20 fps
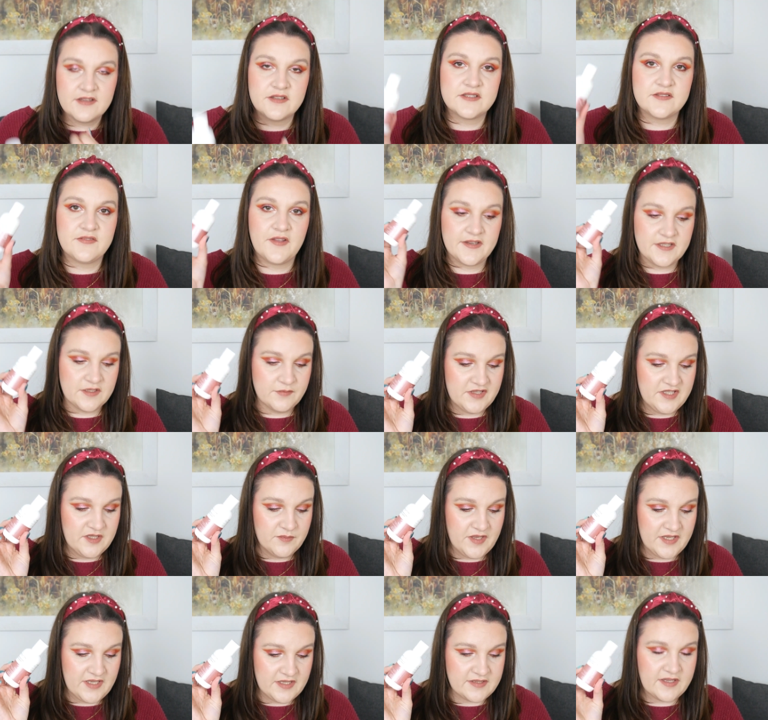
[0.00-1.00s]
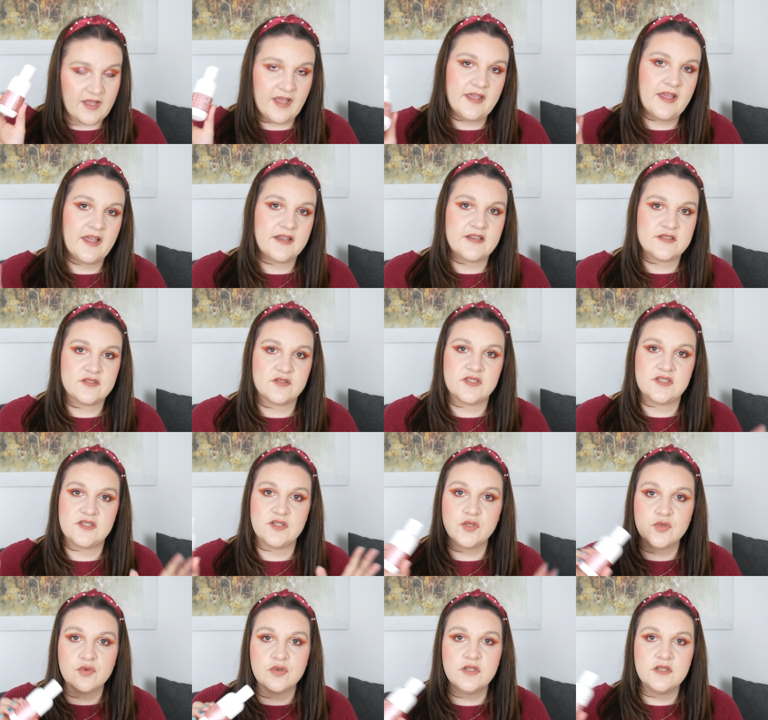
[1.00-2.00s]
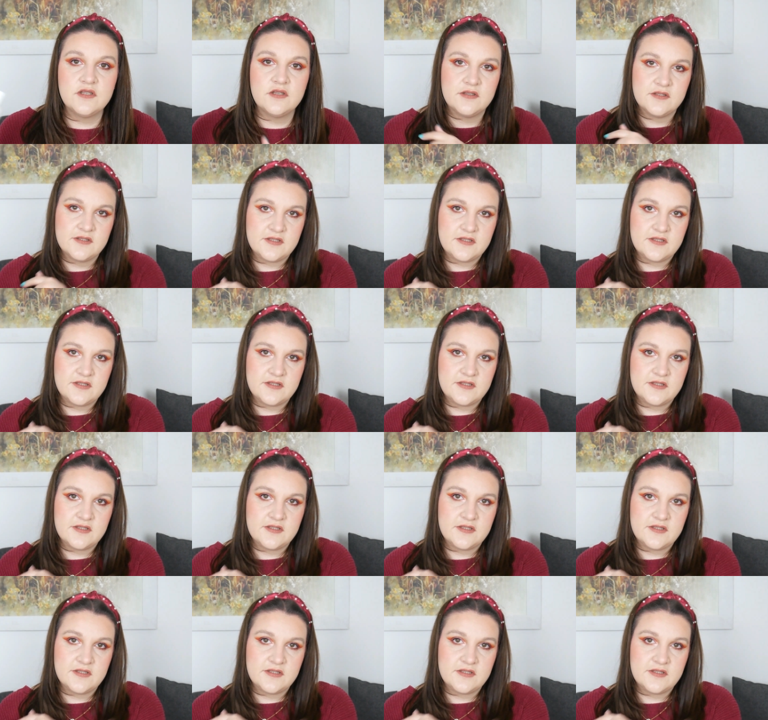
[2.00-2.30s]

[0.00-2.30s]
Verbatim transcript: Es fängt aber hier bei der 3 an, also die 0,